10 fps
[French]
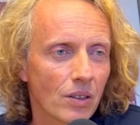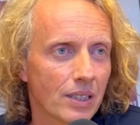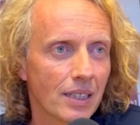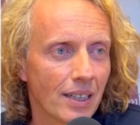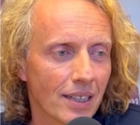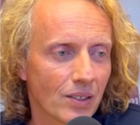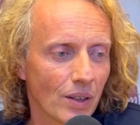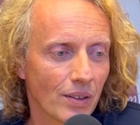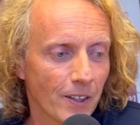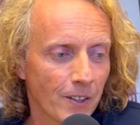Et j'ai
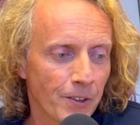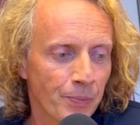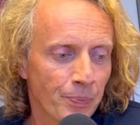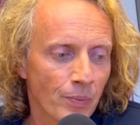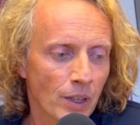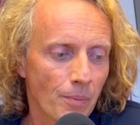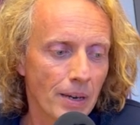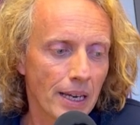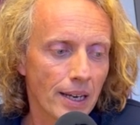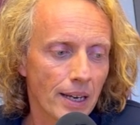deux sœurs qui font du théâtre
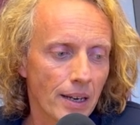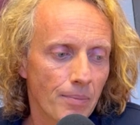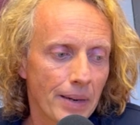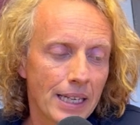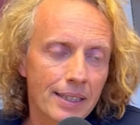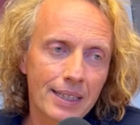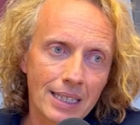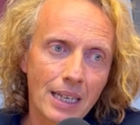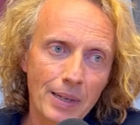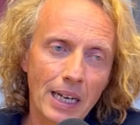et je pense qu'on on
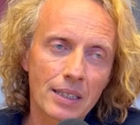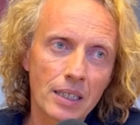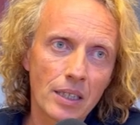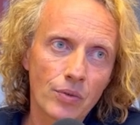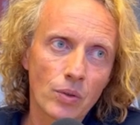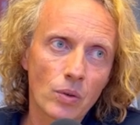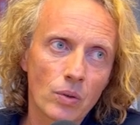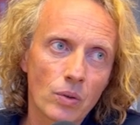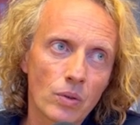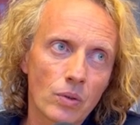est tombé dans cette chose-là
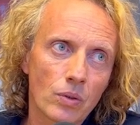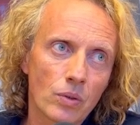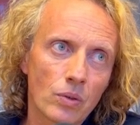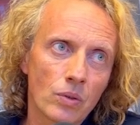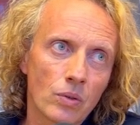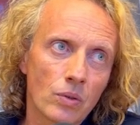quand on était tout petit.